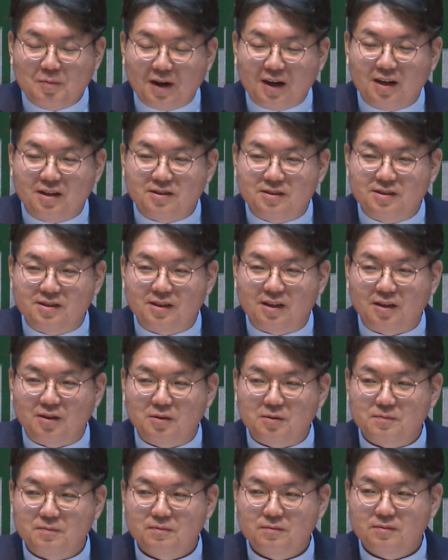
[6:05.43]

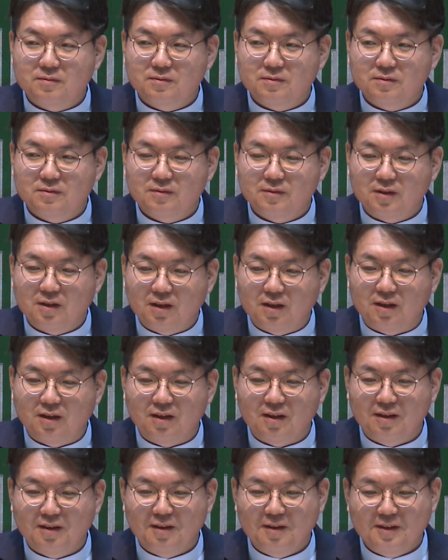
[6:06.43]
말랐을까요?
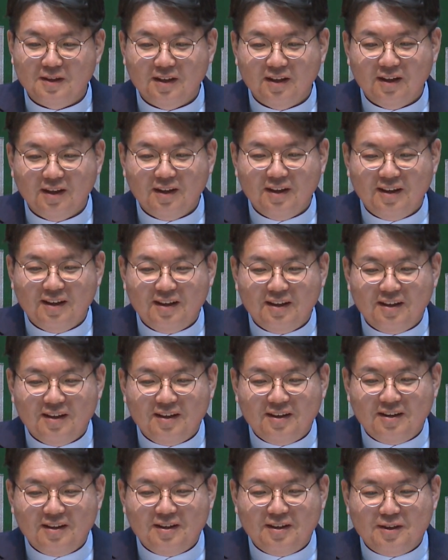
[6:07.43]
예.
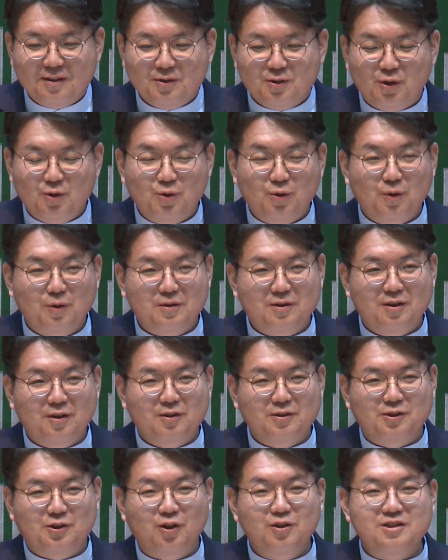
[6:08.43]
저도
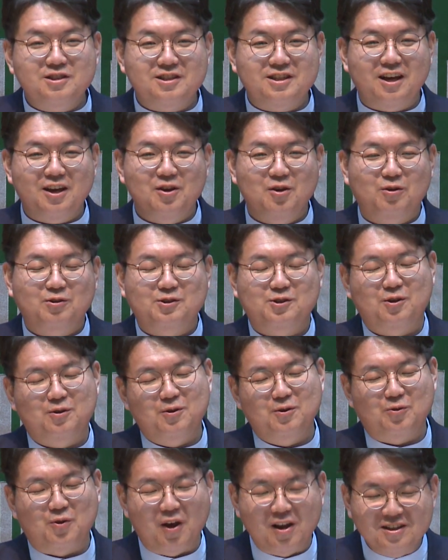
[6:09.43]
그런 선지자의
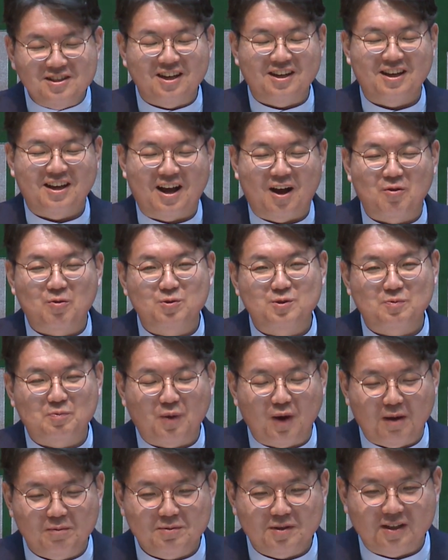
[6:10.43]
영성을 굉장히 갖고
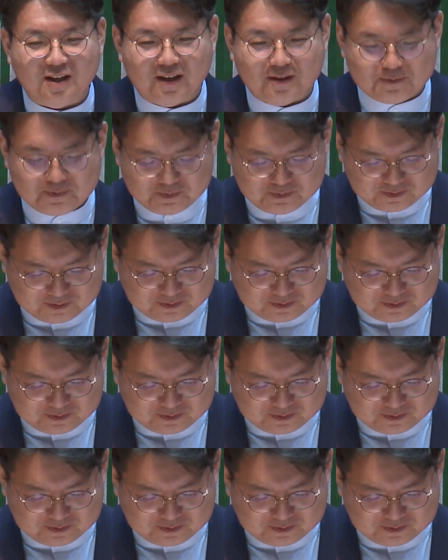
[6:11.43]
싶어 합니다.